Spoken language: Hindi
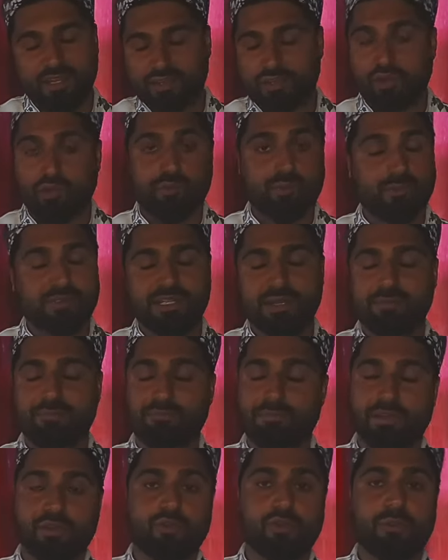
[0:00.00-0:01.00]
तो मुझे
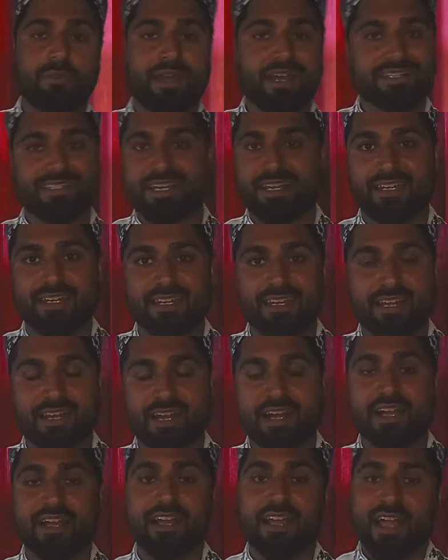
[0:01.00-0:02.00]
बिल्कुल भी अच्छा नहीं
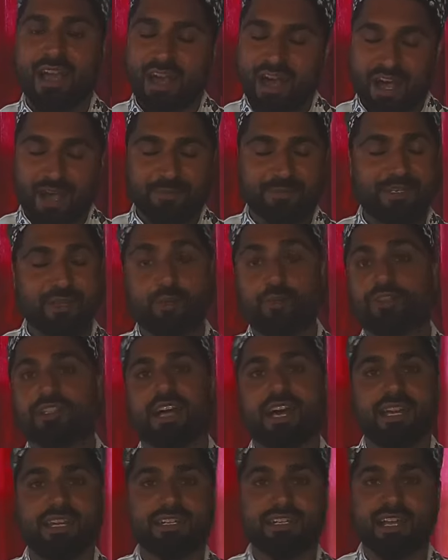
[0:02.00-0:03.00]
लगा आपसे
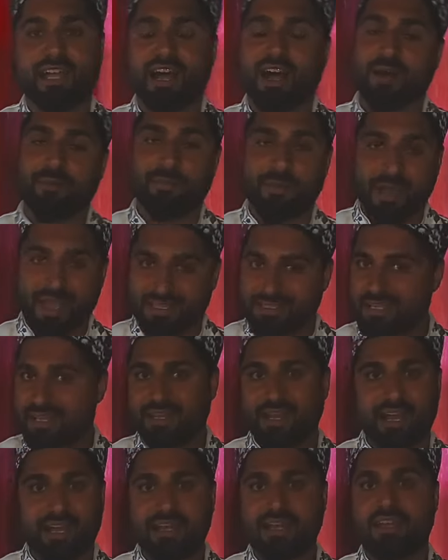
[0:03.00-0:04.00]
गुजारिश है आप ऐसा
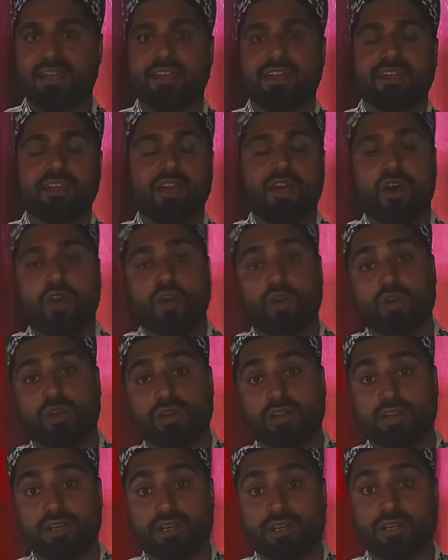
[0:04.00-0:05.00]
ना करें
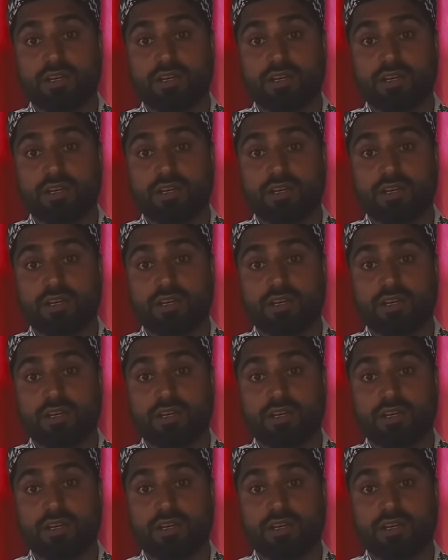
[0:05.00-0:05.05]
और